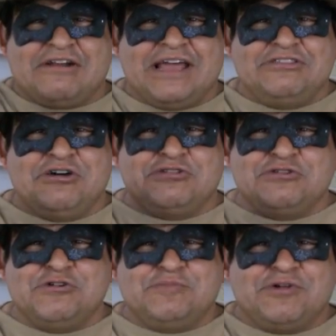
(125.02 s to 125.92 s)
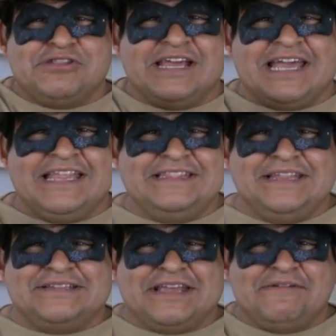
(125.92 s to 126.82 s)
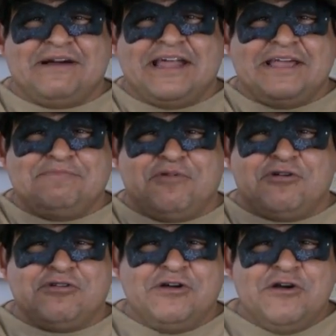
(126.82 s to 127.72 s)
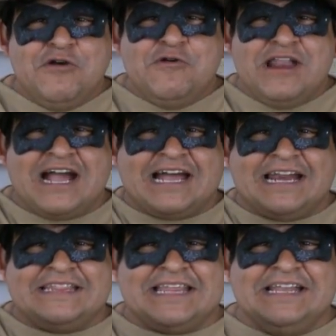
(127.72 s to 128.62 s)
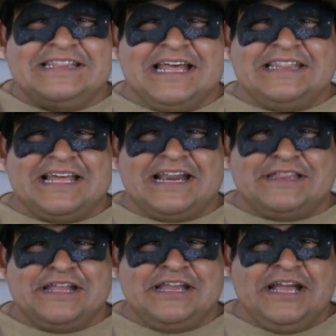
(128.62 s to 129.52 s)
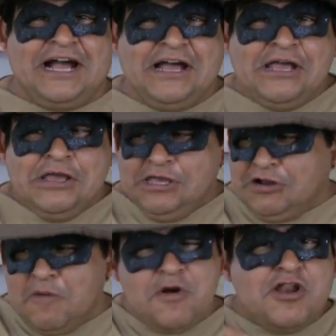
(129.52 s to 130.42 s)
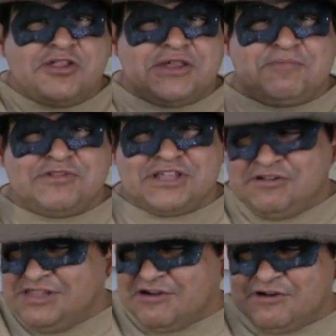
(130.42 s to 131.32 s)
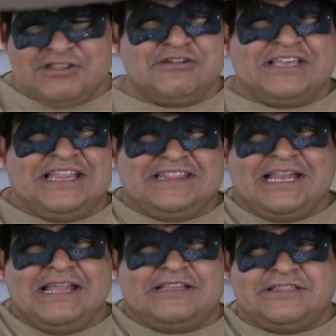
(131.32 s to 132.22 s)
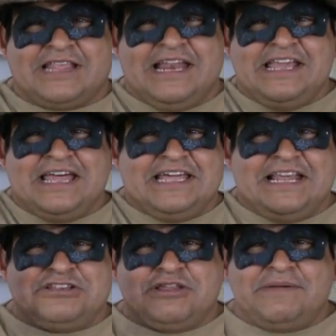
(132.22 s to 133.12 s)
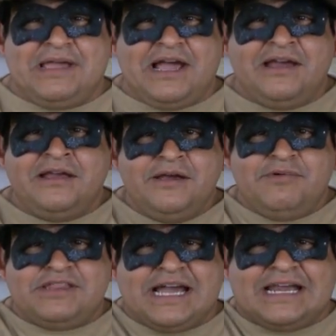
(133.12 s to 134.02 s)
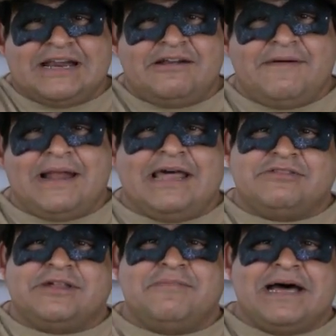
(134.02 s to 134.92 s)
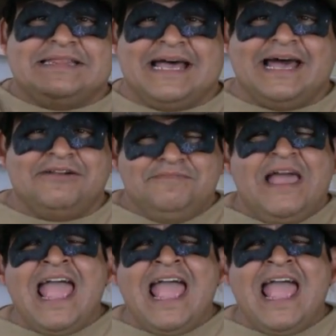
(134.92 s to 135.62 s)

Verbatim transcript: ahí dos grupos de gentes que iban ahí por una carreterita de terracería. Y como no se pusieron de acuerdo quién tenía derecho de vía, pues se agarraron a balas y mataron.